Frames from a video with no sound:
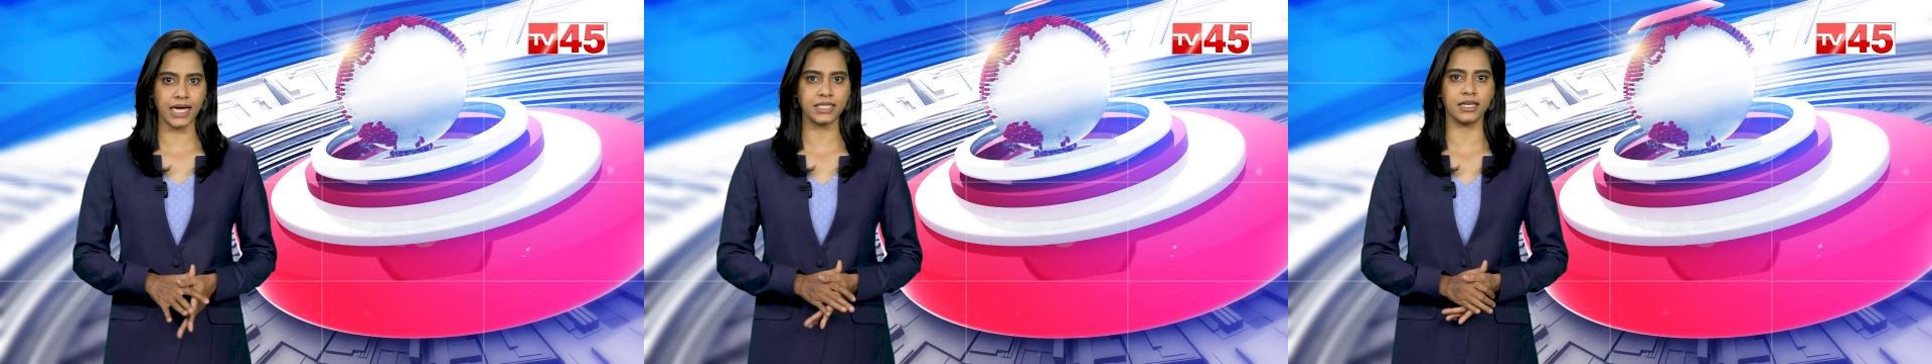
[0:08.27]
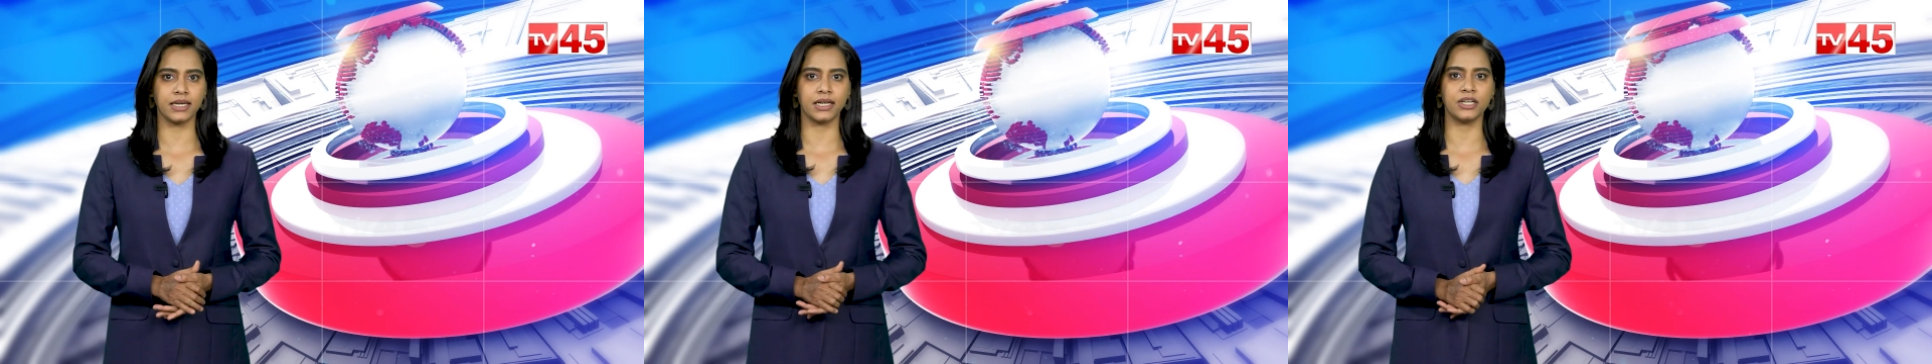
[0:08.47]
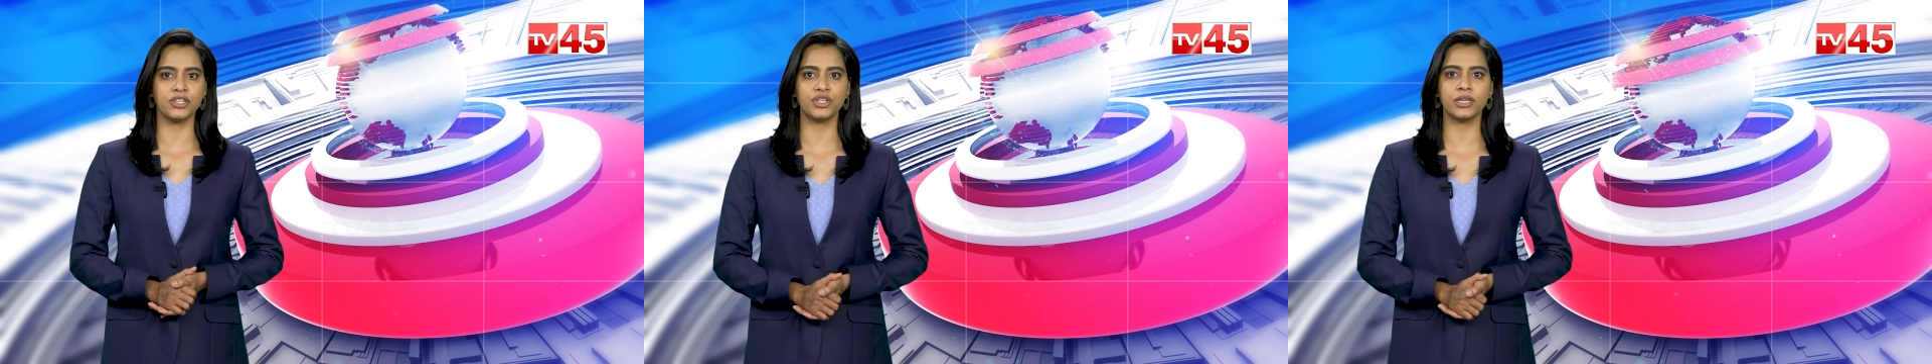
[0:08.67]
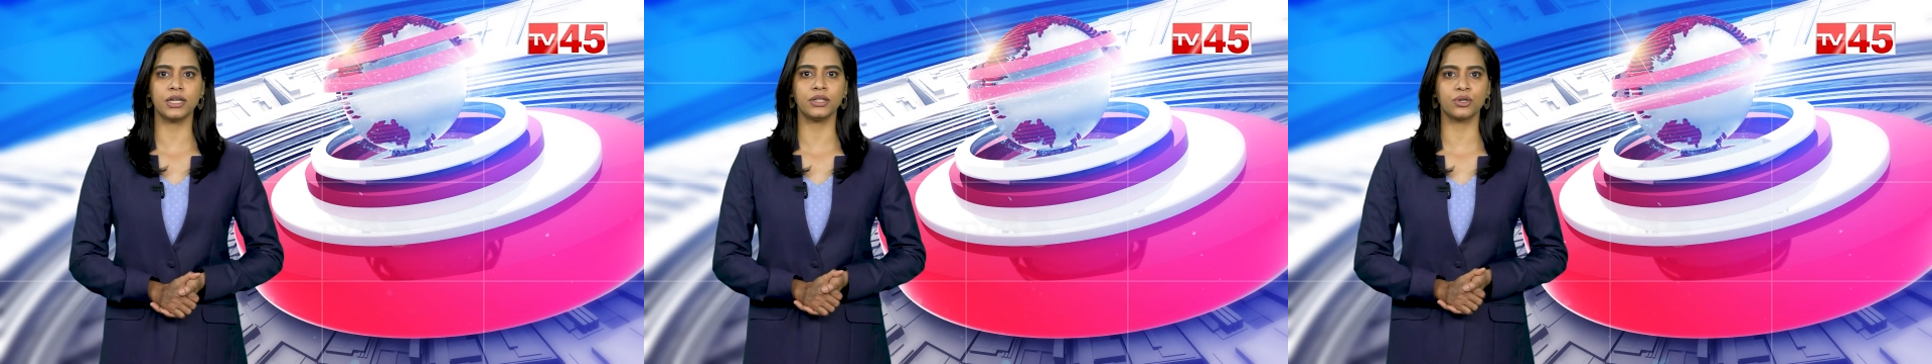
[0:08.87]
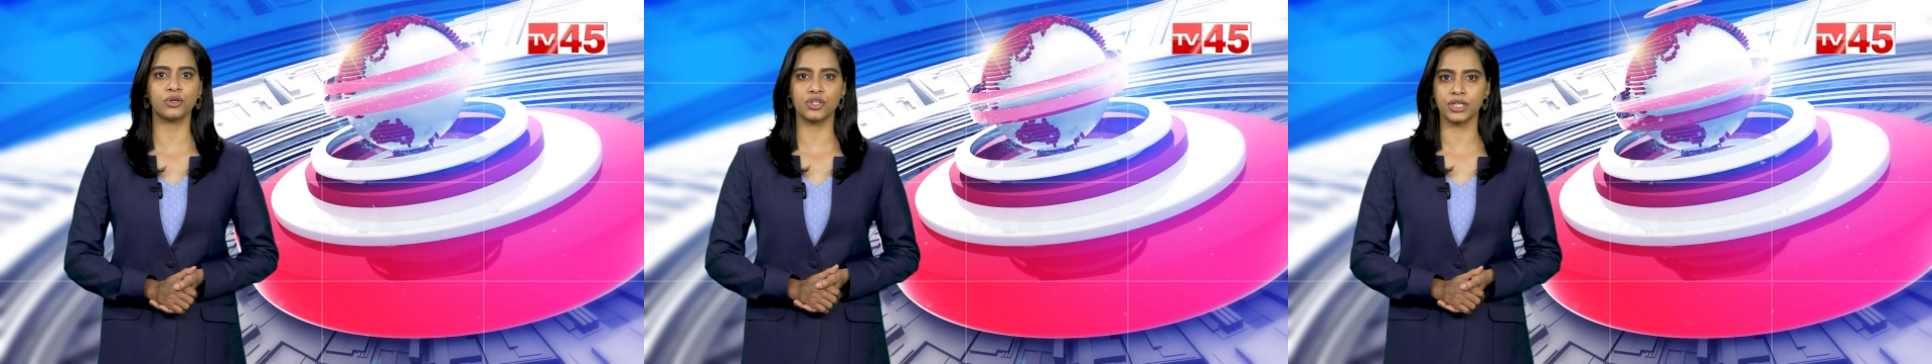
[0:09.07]
వ్యాక్సిన్
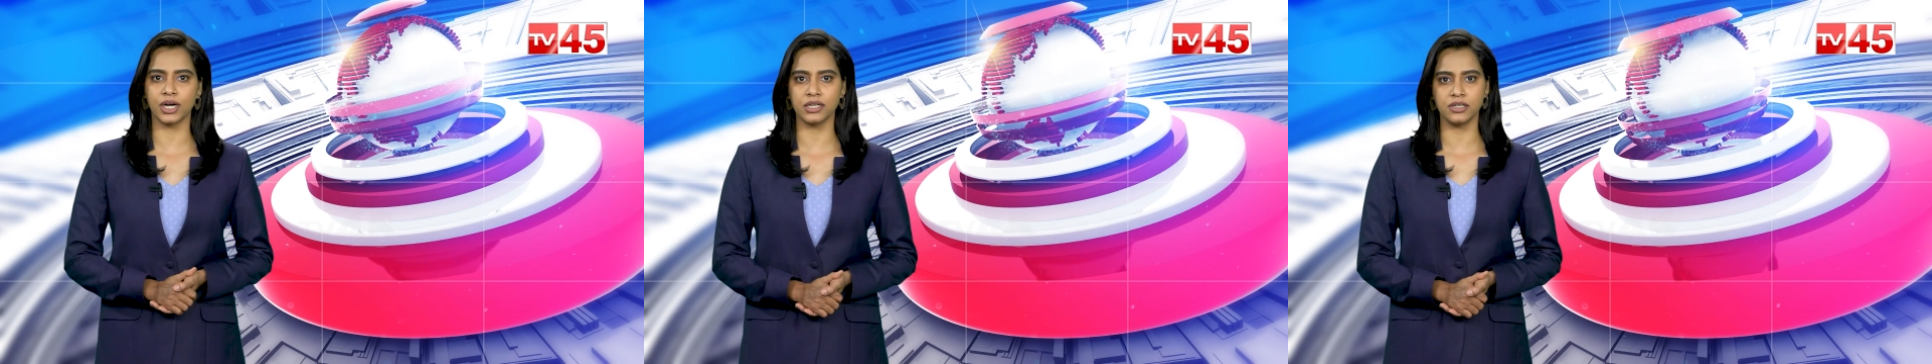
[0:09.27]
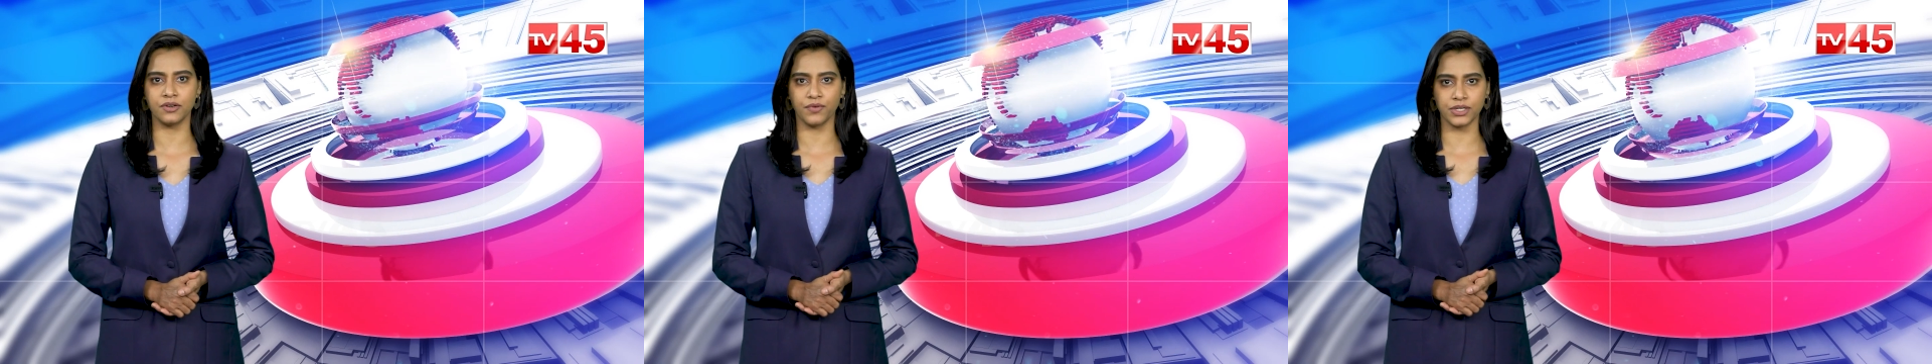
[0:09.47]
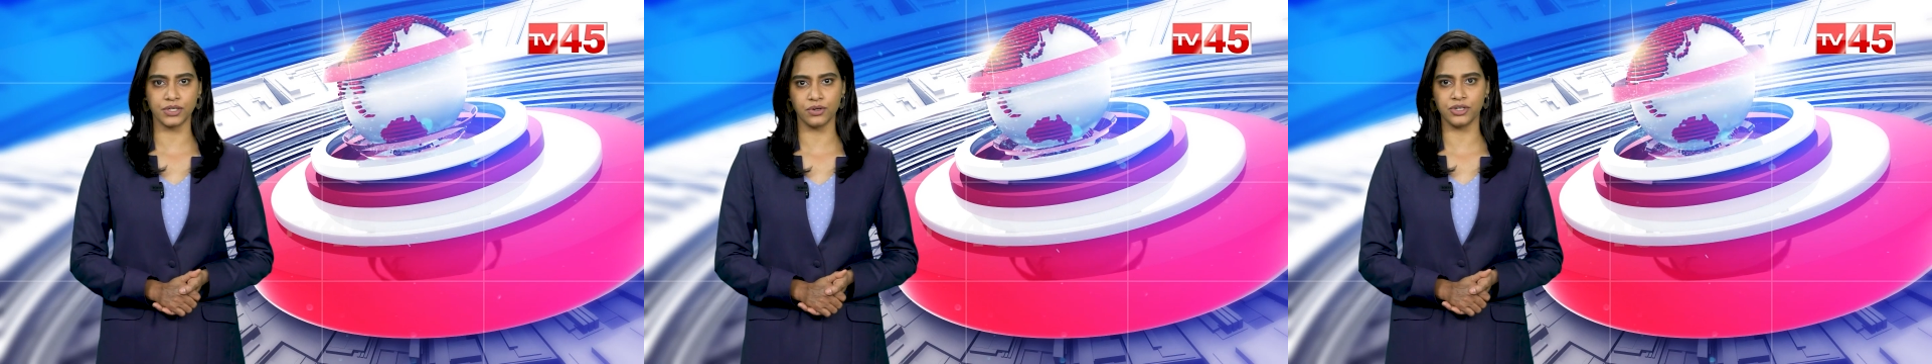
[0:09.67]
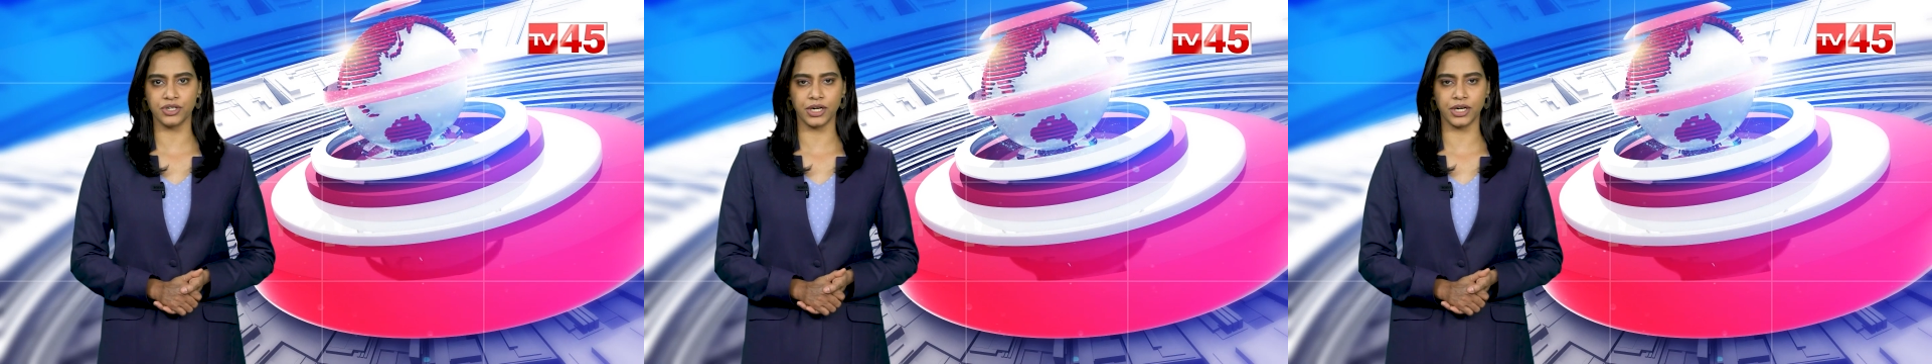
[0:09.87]
ఇచ్చినందుకు ఛార్జీ వసూలు